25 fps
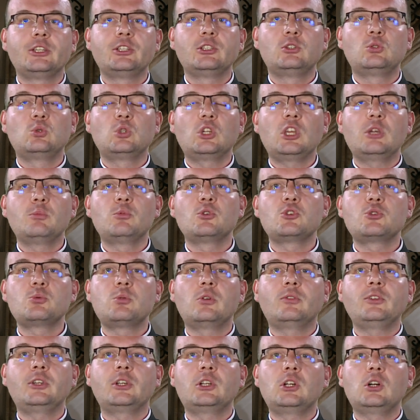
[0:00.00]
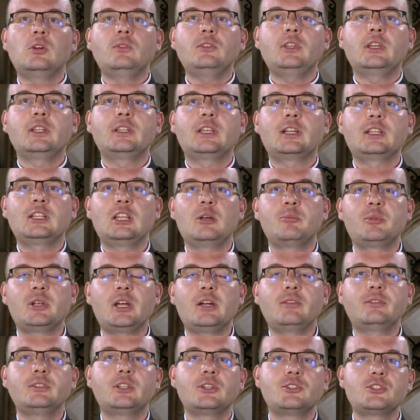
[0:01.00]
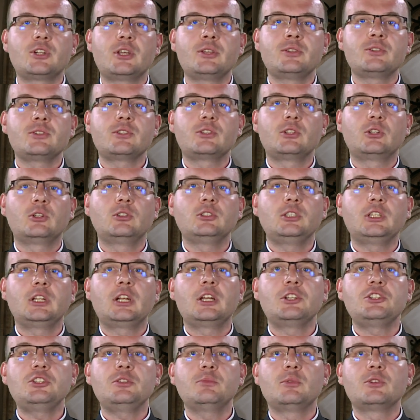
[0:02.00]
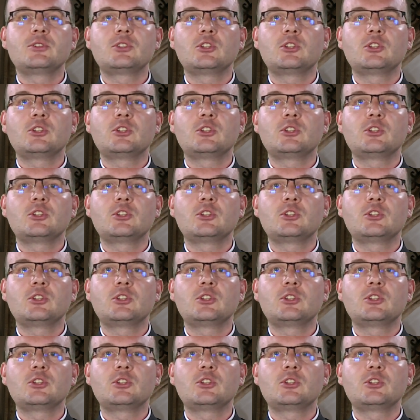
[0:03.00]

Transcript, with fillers: drugiemu człowiekowi, a tak naprawdę często nie radzimy